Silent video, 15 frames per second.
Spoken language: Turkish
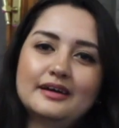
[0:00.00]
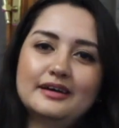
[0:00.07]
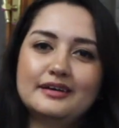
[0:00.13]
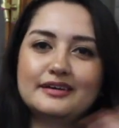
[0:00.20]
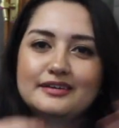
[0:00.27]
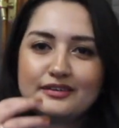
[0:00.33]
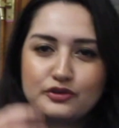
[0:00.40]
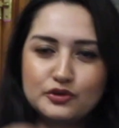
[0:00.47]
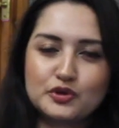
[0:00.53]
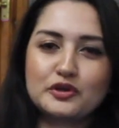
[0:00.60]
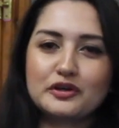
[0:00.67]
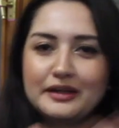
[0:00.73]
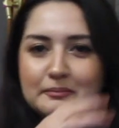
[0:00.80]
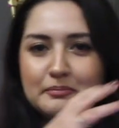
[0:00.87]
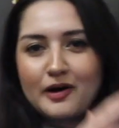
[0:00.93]
e, çünkü
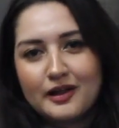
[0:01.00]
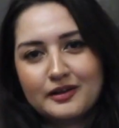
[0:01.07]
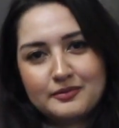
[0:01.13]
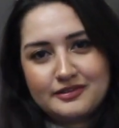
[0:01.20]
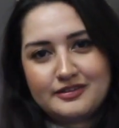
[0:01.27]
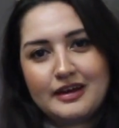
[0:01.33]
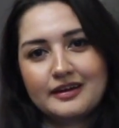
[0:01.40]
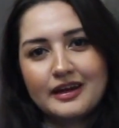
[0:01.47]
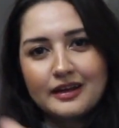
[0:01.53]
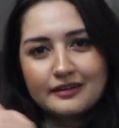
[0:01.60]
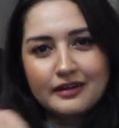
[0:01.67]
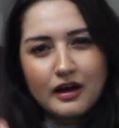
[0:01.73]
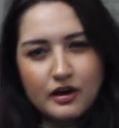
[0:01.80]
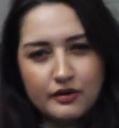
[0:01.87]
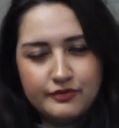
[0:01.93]
hani pahalı materyal
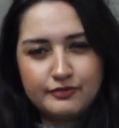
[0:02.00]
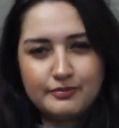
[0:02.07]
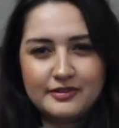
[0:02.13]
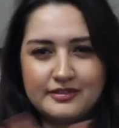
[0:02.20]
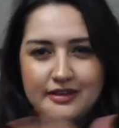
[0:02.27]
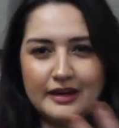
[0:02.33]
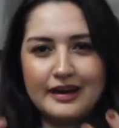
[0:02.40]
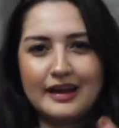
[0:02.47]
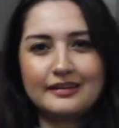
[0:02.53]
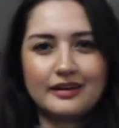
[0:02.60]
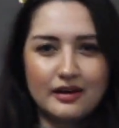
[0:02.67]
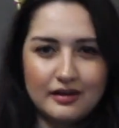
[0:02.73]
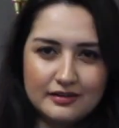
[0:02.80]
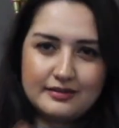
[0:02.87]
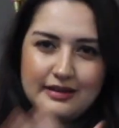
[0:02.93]
daha hafif materyal
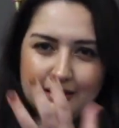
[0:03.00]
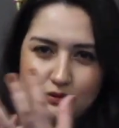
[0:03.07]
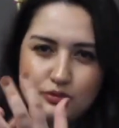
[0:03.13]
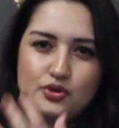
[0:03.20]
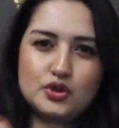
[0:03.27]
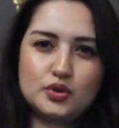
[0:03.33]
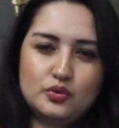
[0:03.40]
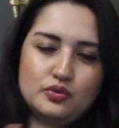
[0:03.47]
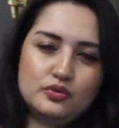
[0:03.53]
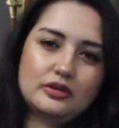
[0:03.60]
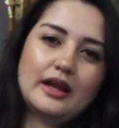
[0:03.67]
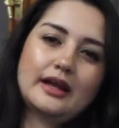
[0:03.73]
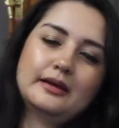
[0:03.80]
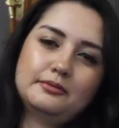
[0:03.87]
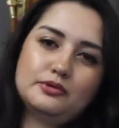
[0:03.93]
daha teknolojik
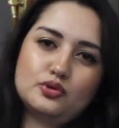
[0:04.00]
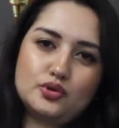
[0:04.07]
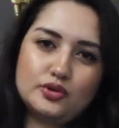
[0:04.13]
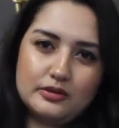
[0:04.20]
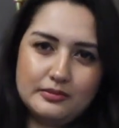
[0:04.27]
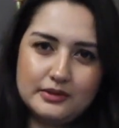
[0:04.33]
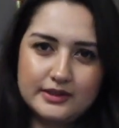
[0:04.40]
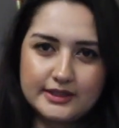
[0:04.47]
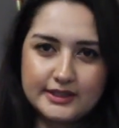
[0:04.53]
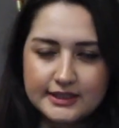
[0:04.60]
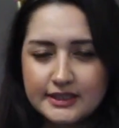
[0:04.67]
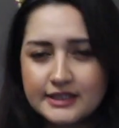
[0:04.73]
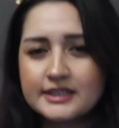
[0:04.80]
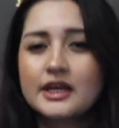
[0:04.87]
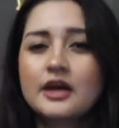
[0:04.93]
ürünler gibi
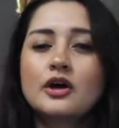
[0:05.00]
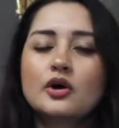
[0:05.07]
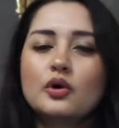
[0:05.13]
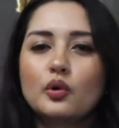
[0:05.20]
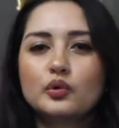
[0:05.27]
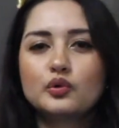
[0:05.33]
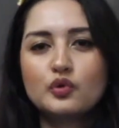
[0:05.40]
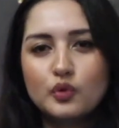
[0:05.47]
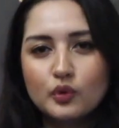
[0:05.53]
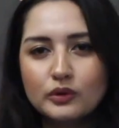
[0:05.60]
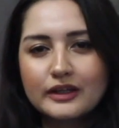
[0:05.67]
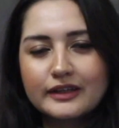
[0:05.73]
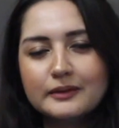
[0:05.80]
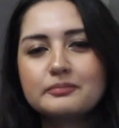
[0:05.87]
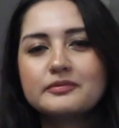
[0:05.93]
düşünebilirsiniz. Onu
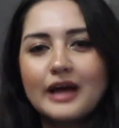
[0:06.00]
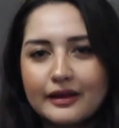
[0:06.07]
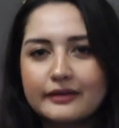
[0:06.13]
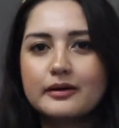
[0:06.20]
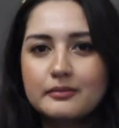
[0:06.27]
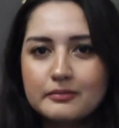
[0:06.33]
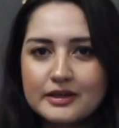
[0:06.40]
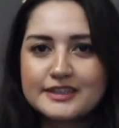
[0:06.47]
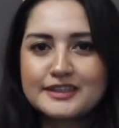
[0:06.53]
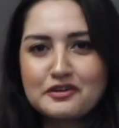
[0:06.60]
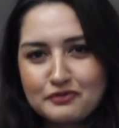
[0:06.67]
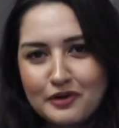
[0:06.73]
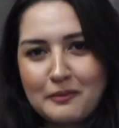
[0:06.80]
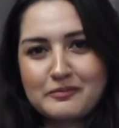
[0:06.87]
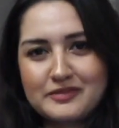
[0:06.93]
kullanıp daha da
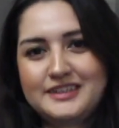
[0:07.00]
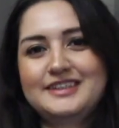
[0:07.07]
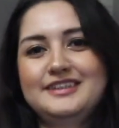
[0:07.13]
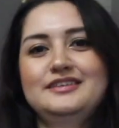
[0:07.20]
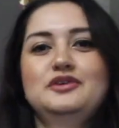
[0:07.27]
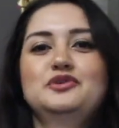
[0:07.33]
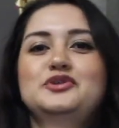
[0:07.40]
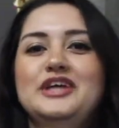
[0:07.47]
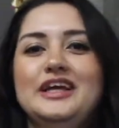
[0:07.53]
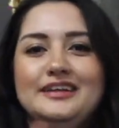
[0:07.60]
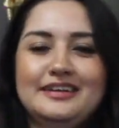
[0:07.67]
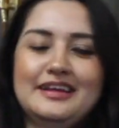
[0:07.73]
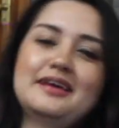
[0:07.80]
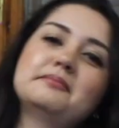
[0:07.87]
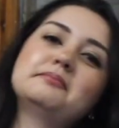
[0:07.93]
masraf yapmasınlar.
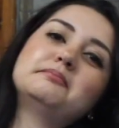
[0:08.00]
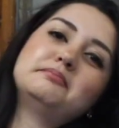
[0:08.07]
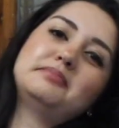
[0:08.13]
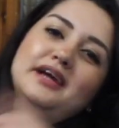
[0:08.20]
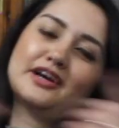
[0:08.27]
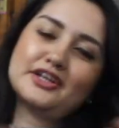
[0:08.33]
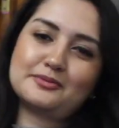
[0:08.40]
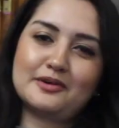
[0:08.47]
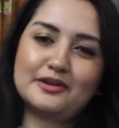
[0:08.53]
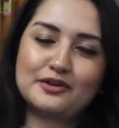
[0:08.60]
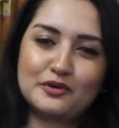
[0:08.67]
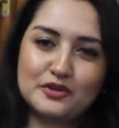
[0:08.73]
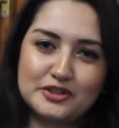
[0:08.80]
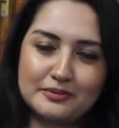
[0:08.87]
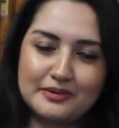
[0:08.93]
Özellikle birkaç madde
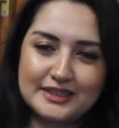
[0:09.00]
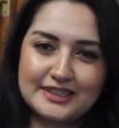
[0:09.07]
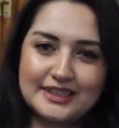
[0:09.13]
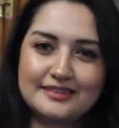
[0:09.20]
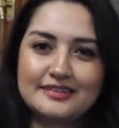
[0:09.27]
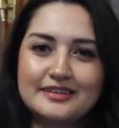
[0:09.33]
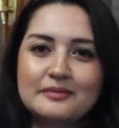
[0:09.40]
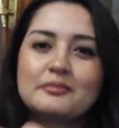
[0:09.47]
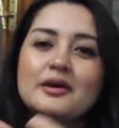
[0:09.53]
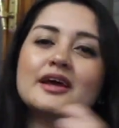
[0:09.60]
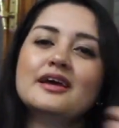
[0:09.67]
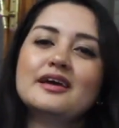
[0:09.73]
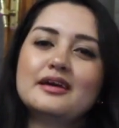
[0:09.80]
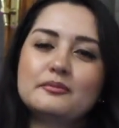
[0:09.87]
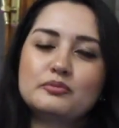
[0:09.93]
önce bahsettiğim
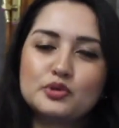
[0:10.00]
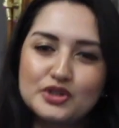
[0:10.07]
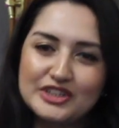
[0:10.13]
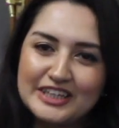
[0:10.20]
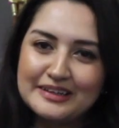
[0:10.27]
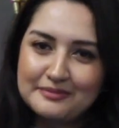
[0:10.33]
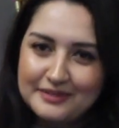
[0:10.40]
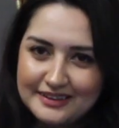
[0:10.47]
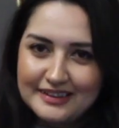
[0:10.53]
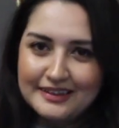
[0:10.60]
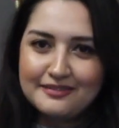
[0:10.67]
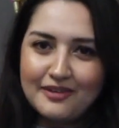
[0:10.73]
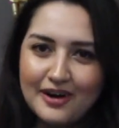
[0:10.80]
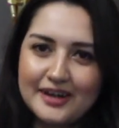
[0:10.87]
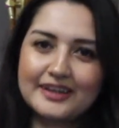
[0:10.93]
bütçe
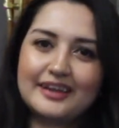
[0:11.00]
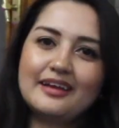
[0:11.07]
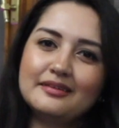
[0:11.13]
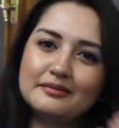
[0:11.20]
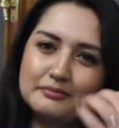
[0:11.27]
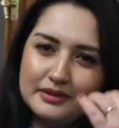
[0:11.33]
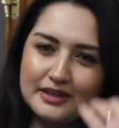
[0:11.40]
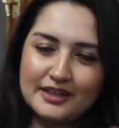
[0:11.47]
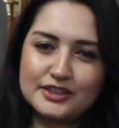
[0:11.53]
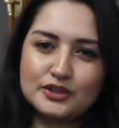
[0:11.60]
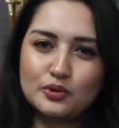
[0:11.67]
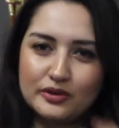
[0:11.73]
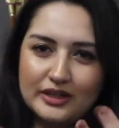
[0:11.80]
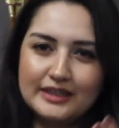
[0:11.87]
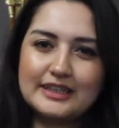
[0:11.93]
limitleri varken biraz da
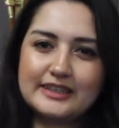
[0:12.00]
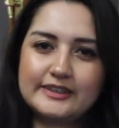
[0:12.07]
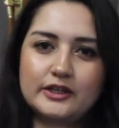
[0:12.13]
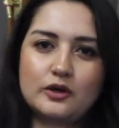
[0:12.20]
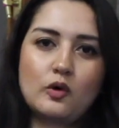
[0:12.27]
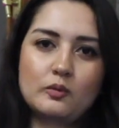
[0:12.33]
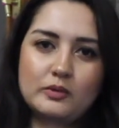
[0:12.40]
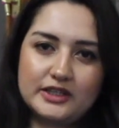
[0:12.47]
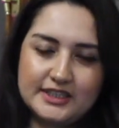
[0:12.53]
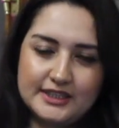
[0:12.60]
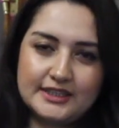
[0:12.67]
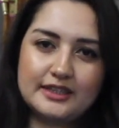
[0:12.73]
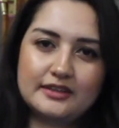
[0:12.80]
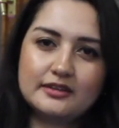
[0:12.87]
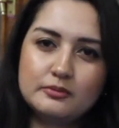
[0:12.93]
oraya destek olmak için
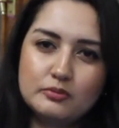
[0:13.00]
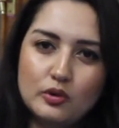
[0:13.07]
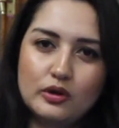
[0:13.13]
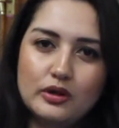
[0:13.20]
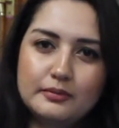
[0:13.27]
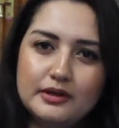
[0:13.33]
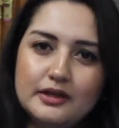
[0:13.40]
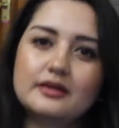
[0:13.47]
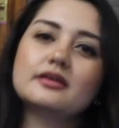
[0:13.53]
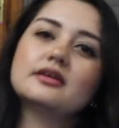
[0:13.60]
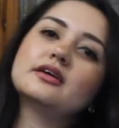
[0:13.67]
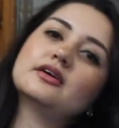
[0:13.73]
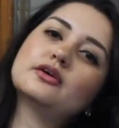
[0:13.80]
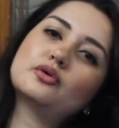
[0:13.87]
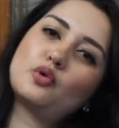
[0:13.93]
sanırım böyle bir
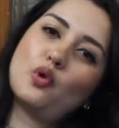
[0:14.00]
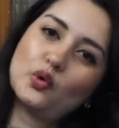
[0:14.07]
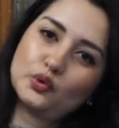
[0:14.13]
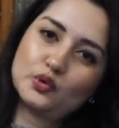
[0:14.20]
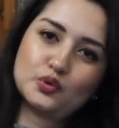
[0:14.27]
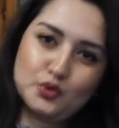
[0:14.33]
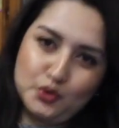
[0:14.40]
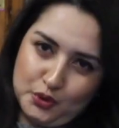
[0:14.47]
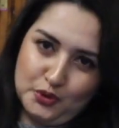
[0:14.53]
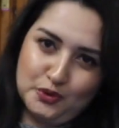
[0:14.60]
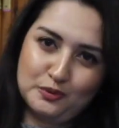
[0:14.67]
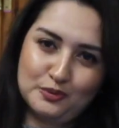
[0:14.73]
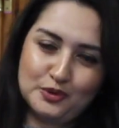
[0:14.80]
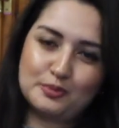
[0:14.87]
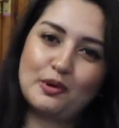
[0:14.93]
konu
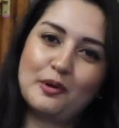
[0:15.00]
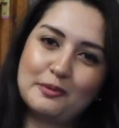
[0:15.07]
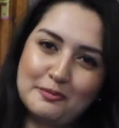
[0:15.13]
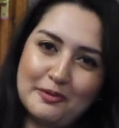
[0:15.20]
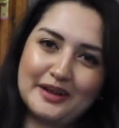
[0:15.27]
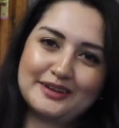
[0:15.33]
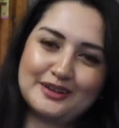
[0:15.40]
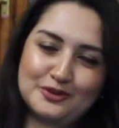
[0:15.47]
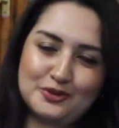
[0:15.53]
düşünülmüş, böyle bir madde